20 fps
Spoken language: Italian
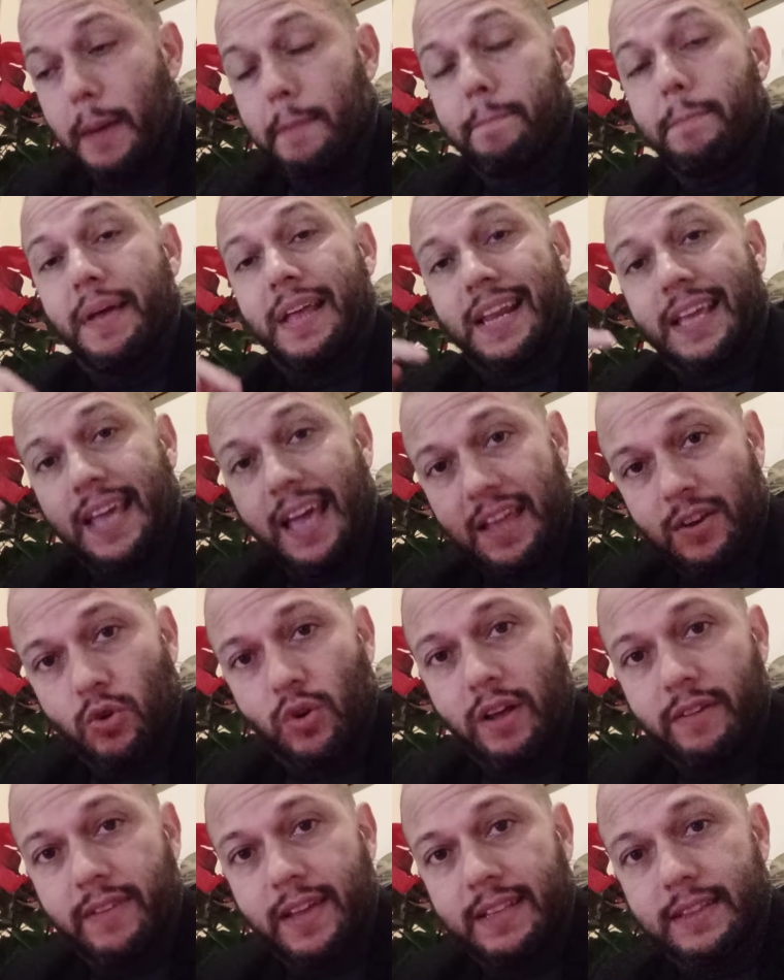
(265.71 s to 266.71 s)
perché non
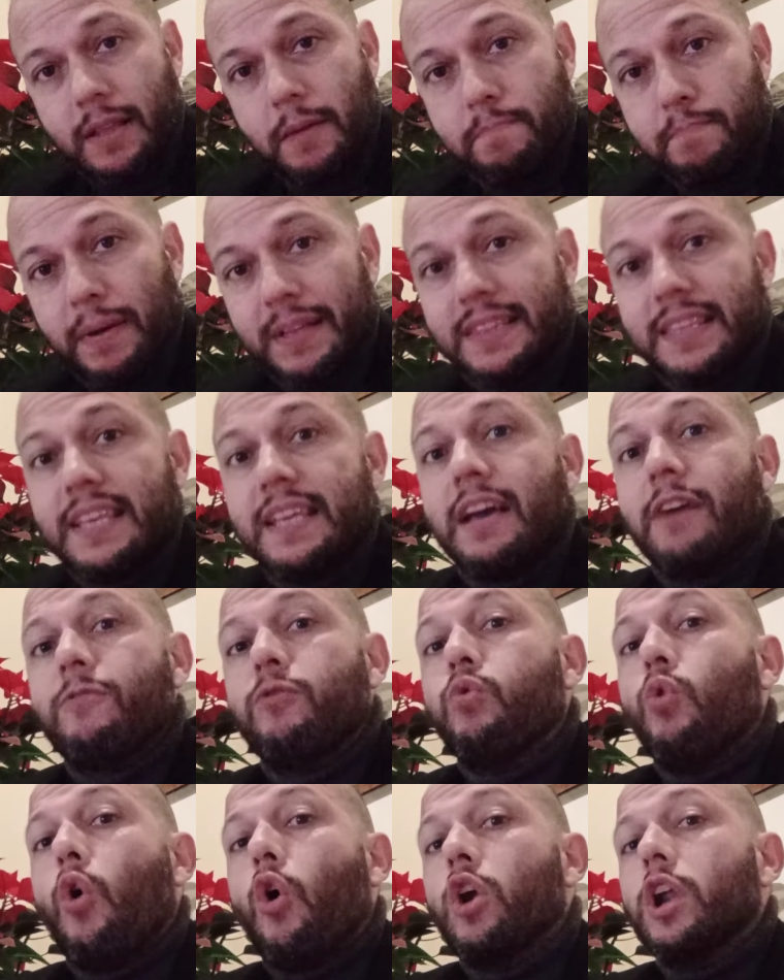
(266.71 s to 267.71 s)
avendo empatia
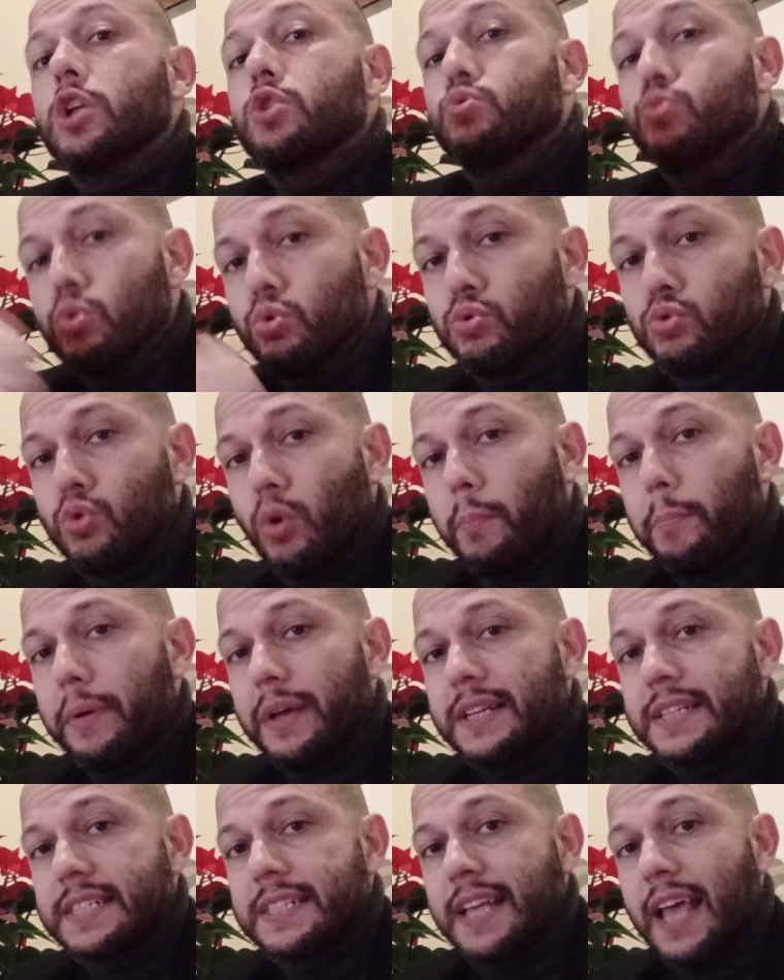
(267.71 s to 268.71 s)
vuole tutto
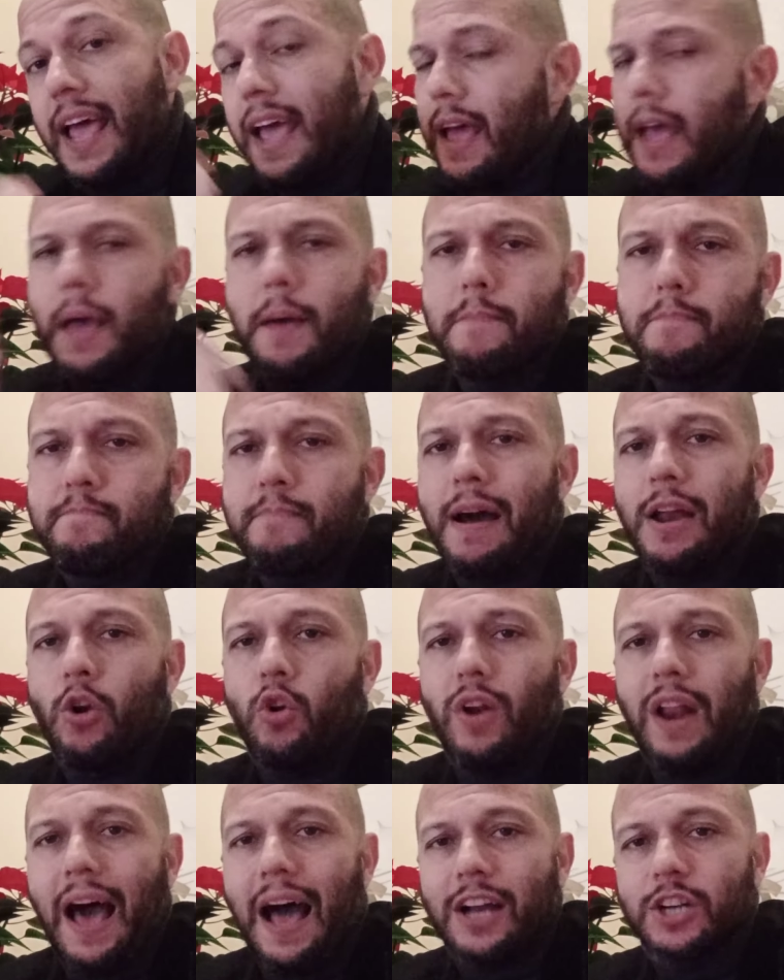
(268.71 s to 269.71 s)
per sé ma
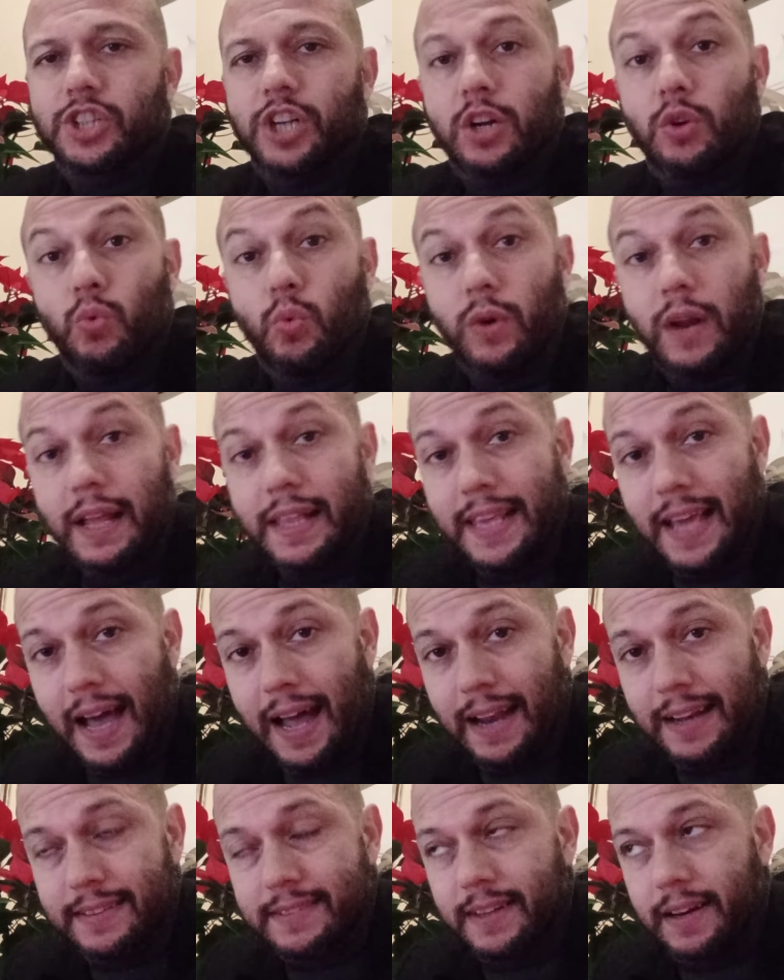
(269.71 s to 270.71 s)
non lascia nulla agli
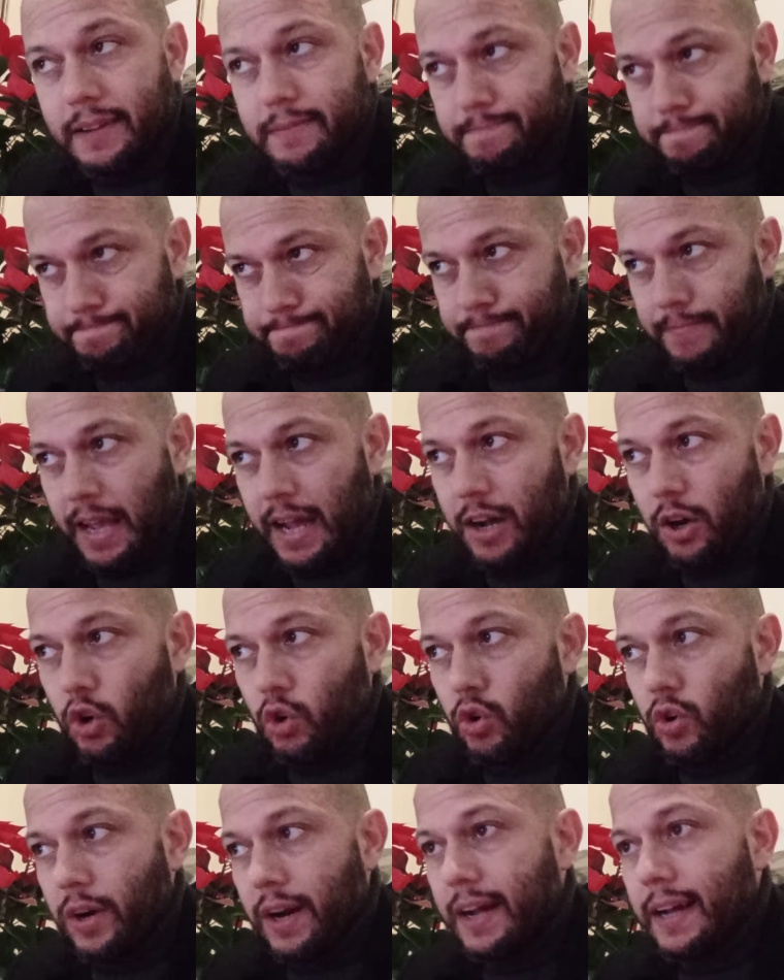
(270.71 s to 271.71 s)
altri.
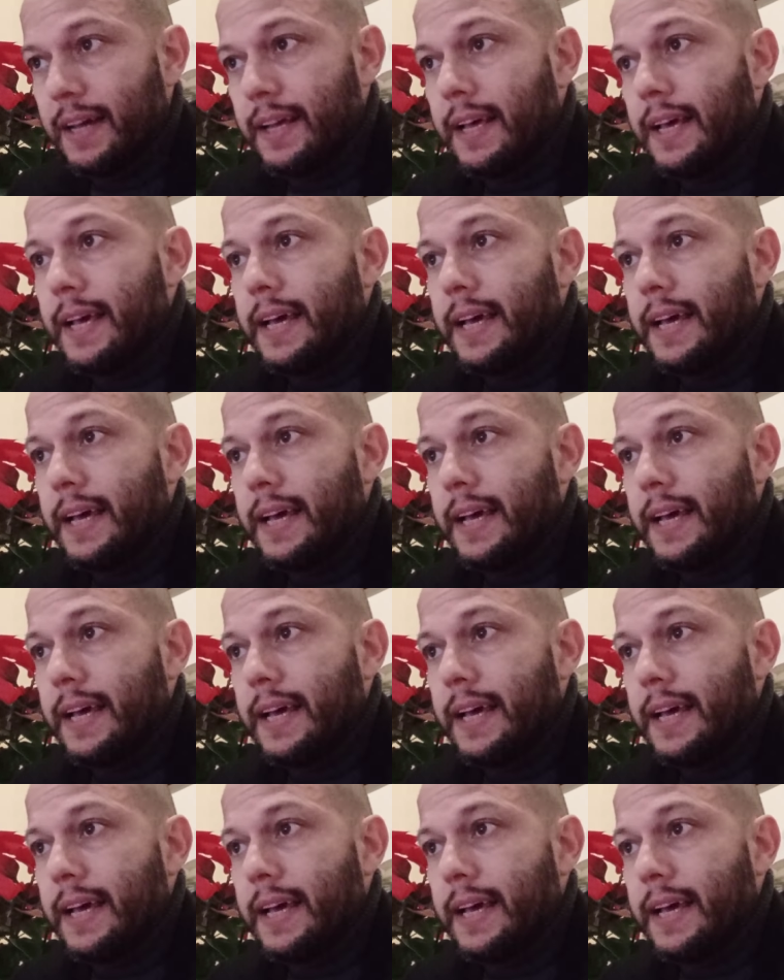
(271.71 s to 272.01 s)
Ancora.